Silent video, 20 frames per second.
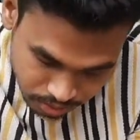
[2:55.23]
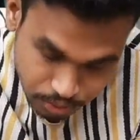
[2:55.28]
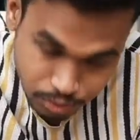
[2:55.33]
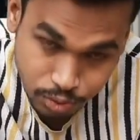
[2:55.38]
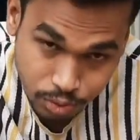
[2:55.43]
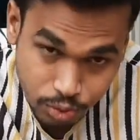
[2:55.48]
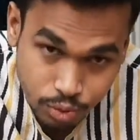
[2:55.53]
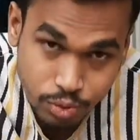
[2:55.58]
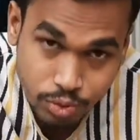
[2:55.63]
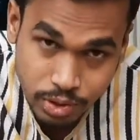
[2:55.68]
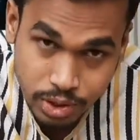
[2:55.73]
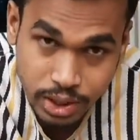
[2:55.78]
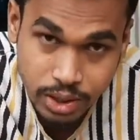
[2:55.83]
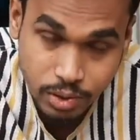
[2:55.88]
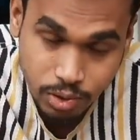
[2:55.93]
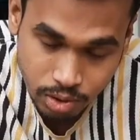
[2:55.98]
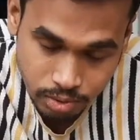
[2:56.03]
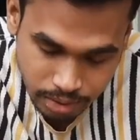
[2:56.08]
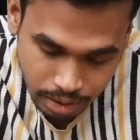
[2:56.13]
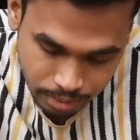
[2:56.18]
গুড়
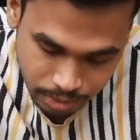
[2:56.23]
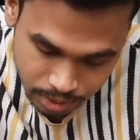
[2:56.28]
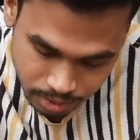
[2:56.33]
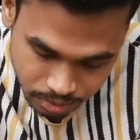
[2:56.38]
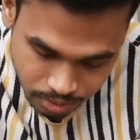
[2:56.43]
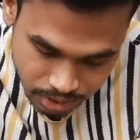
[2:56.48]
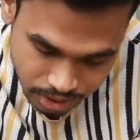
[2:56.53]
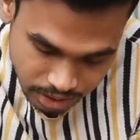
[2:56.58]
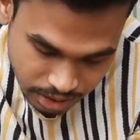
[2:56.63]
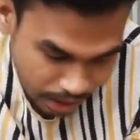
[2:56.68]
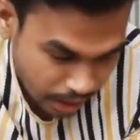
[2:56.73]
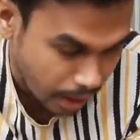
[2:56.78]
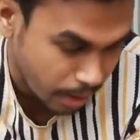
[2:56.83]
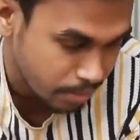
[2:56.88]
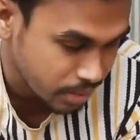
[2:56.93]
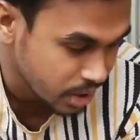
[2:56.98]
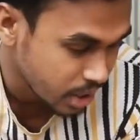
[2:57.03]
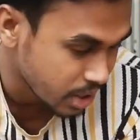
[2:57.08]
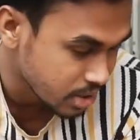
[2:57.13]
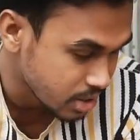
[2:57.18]
এগুলো ব্যবহার করে
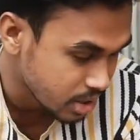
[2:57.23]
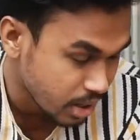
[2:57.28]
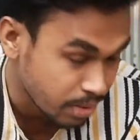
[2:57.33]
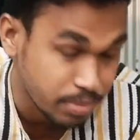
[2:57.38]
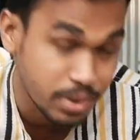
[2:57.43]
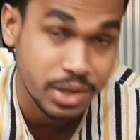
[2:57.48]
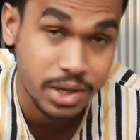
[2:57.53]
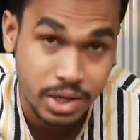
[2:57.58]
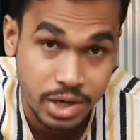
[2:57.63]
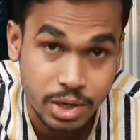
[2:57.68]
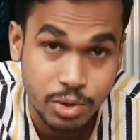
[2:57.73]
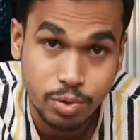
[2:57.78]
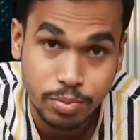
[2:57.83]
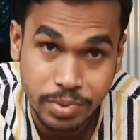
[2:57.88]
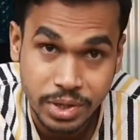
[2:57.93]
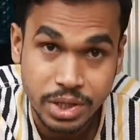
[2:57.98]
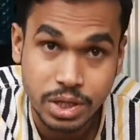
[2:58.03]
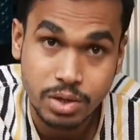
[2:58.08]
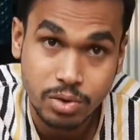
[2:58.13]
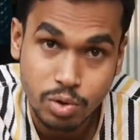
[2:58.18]
আমি আজকে আপনাদেরকে একটু
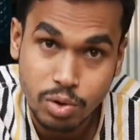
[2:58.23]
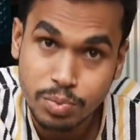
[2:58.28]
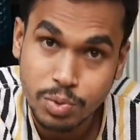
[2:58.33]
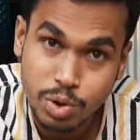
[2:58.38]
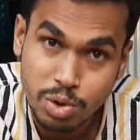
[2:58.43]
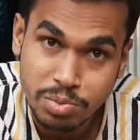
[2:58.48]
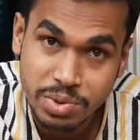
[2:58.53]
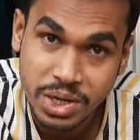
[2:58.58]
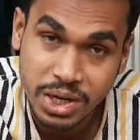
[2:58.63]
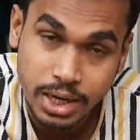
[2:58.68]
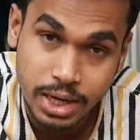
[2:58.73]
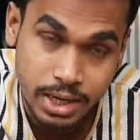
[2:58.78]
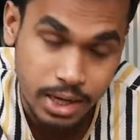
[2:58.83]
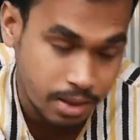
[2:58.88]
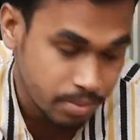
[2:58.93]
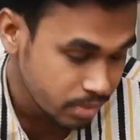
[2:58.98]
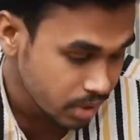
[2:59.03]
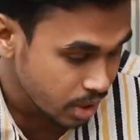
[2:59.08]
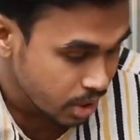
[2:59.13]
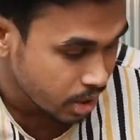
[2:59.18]
ব্যতিক্রম ধর্মী
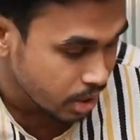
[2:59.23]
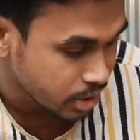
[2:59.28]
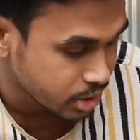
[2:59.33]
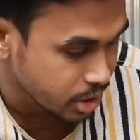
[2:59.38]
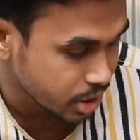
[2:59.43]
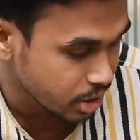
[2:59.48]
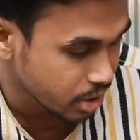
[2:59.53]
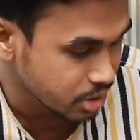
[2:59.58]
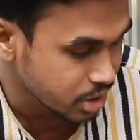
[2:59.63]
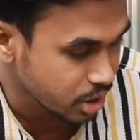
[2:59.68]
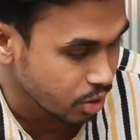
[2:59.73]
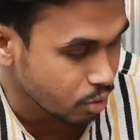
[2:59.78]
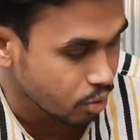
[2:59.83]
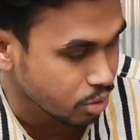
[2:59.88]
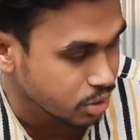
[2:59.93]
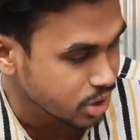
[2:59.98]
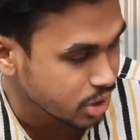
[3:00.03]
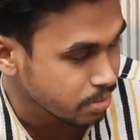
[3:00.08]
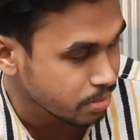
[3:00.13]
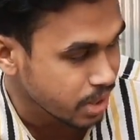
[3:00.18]
দেখালাম সেটা হচ্ছে
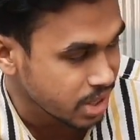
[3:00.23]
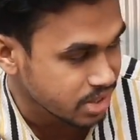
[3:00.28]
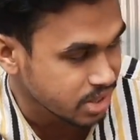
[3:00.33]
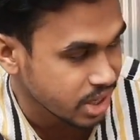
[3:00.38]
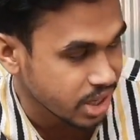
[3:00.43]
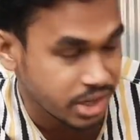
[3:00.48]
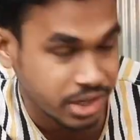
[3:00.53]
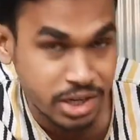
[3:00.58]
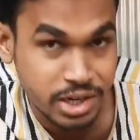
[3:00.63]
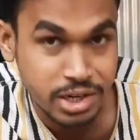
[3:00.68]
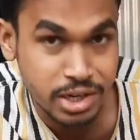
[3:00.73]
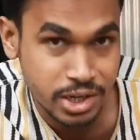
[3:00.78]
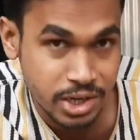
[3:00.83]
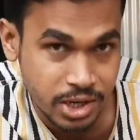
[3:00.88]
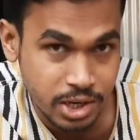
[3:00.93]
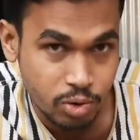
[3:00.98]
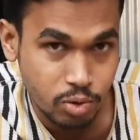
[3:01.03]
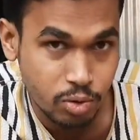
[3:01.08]
ওজিং প্লাস এইটিন রেনাটা